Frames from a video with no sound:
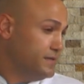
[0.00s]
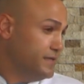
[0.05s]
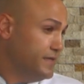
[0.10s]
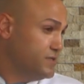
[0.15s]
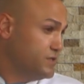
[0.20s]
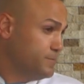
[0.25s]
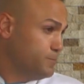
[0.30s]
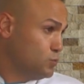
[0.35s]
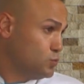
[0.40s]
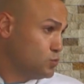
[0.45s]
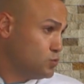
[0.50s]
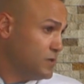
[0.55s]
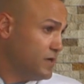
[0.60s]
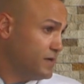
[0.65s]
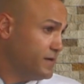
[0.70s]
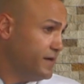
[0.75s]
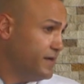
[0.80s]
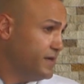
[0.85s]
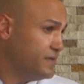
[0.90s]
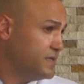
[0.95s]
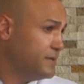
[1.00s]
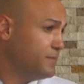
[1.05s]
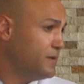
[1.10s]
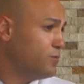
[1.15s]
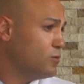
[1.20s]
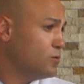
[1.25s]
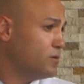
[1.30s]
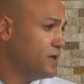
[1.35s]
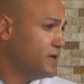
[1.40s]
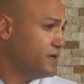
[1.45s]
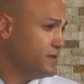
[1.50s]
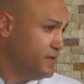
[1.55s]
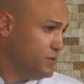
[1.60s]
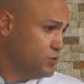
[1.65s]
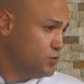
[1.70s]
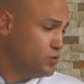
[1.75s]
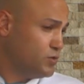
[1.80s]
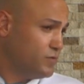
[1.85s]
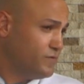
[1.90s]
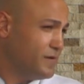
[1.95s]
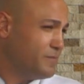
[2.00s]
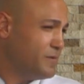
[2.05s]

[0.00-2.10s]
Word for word: Necip Usta kaya kebab olarak geçiyor